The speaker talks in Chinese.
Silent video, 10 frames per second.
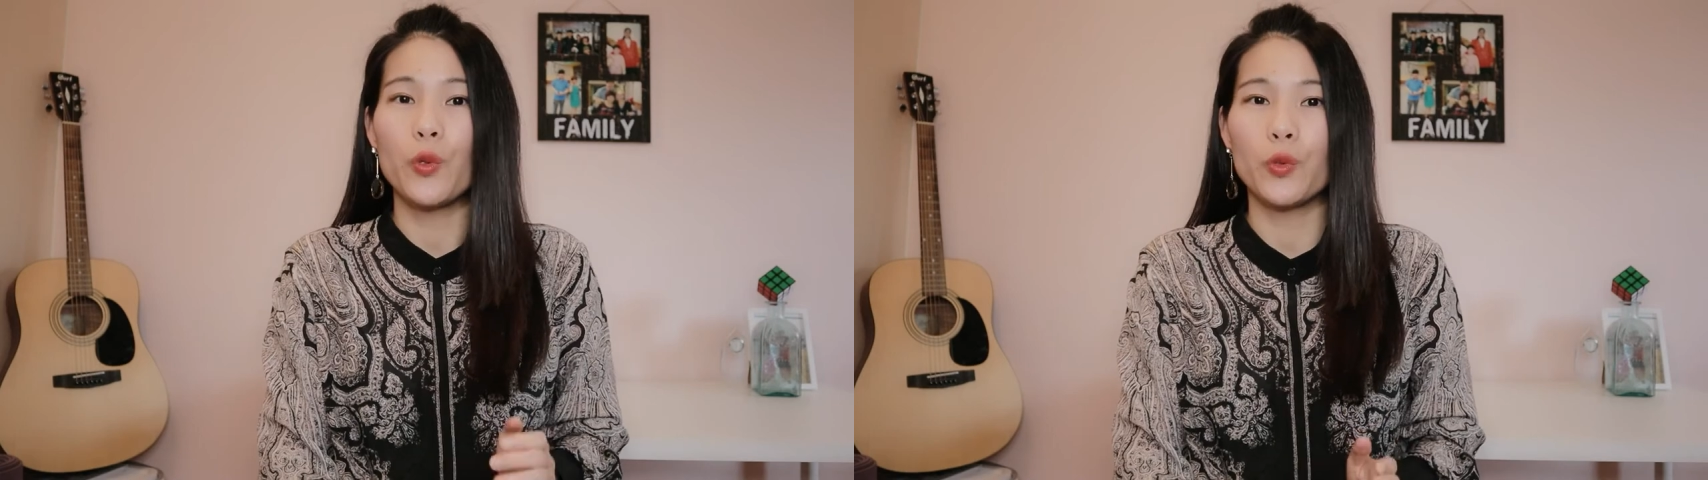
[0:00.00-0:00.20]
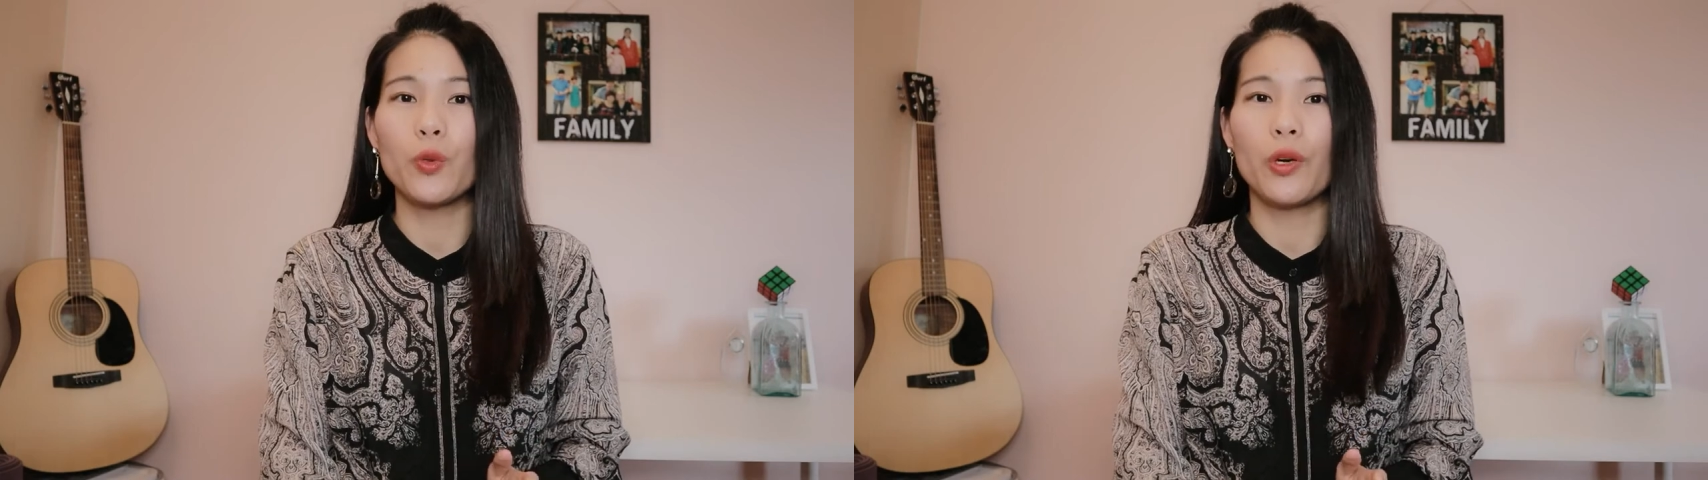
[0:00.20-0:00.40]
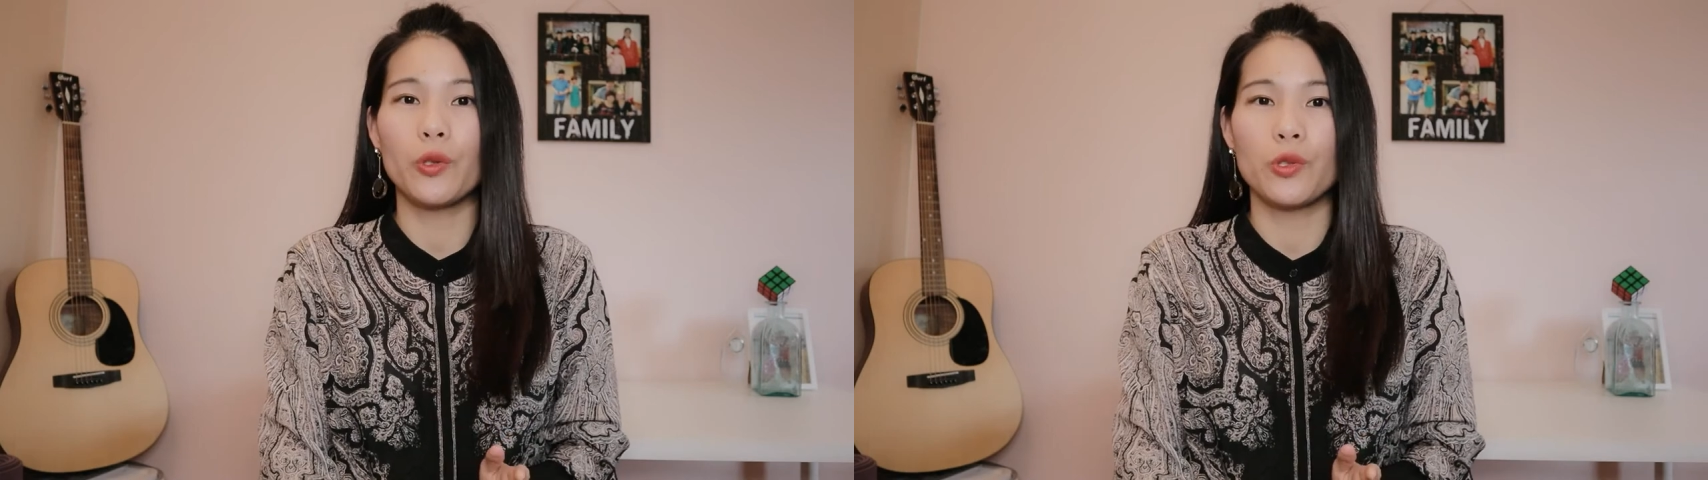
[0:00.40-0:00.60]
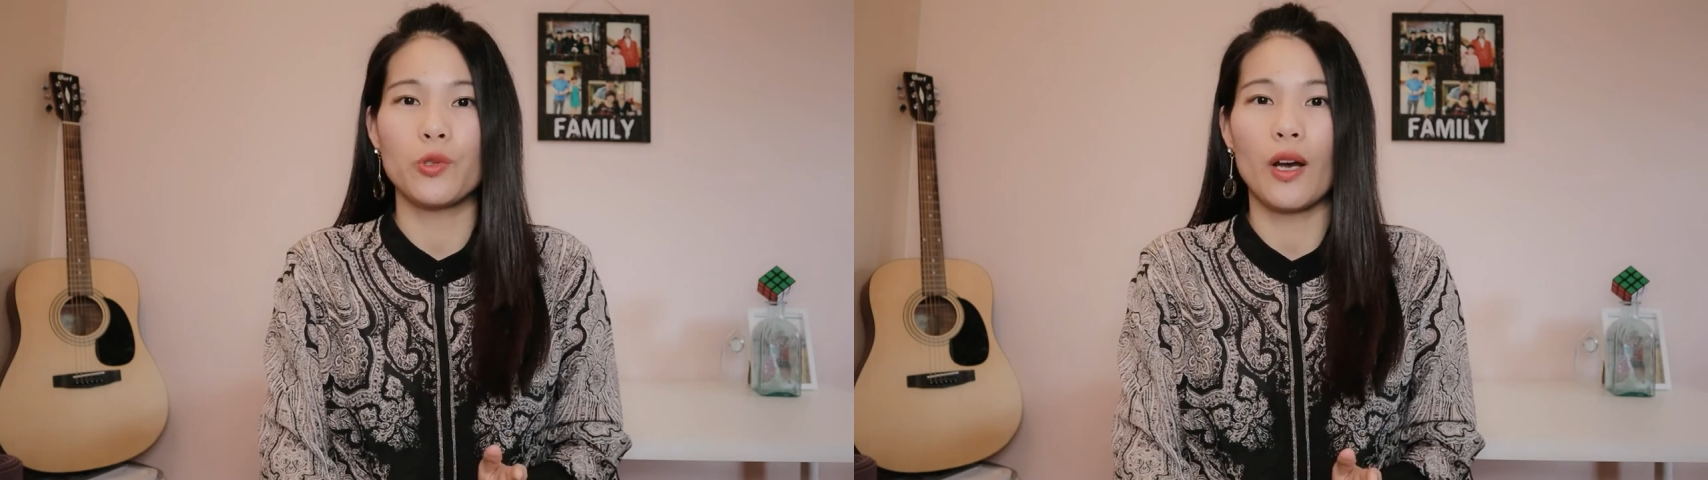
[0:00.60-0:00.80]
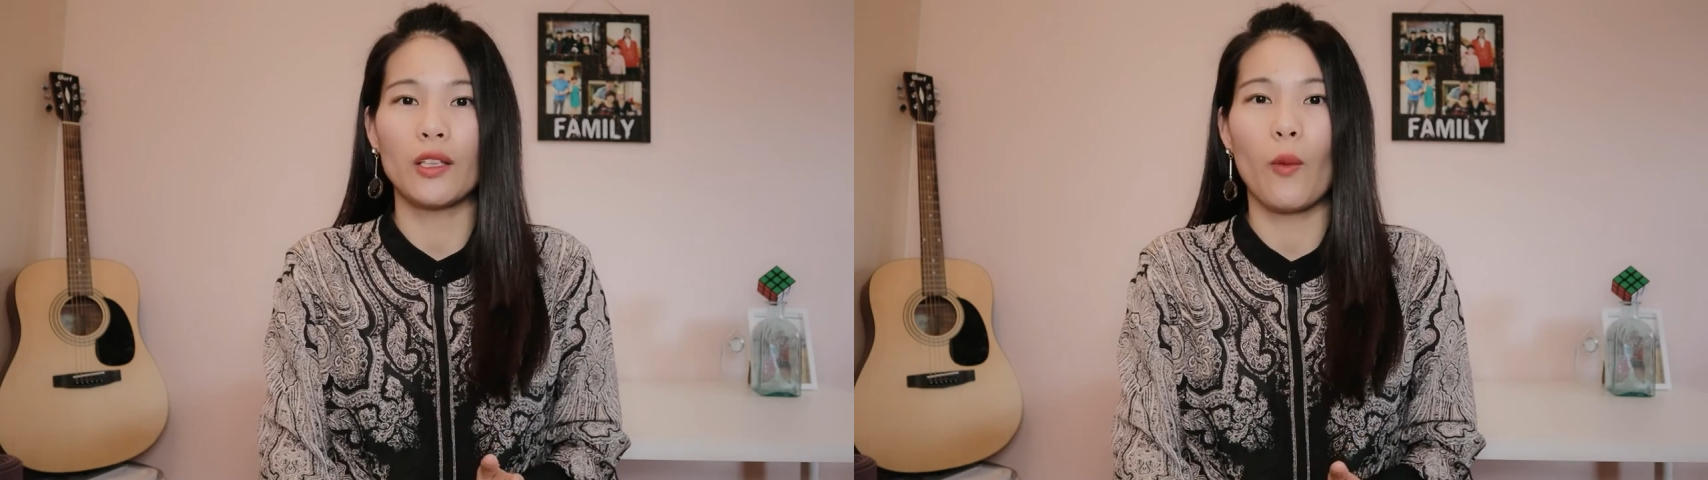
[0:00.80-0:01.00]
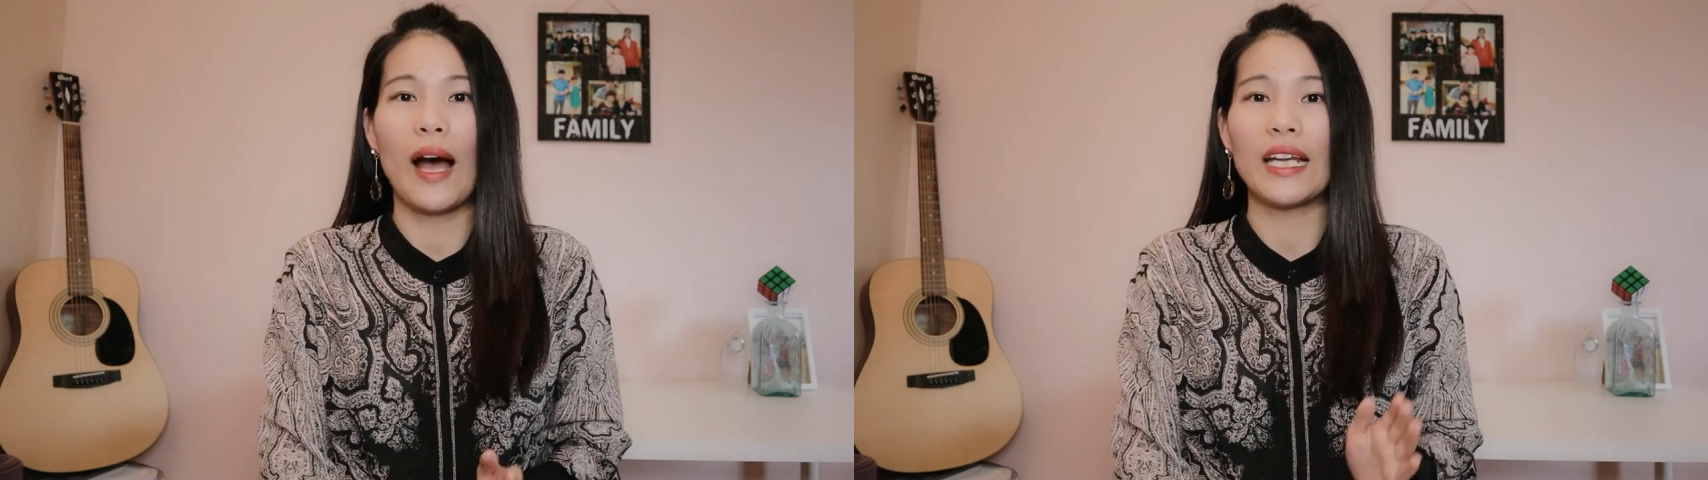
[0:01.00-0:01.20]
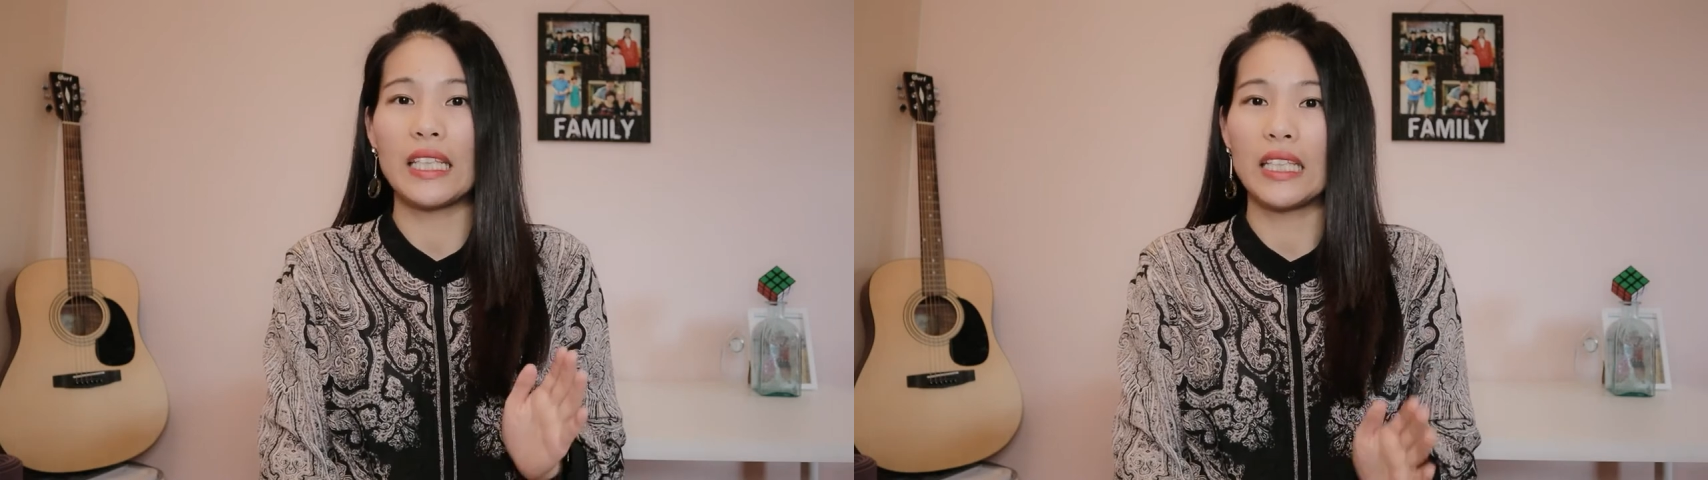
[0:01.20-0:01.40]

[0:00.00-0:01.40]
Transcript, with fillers: 如果有需要的话，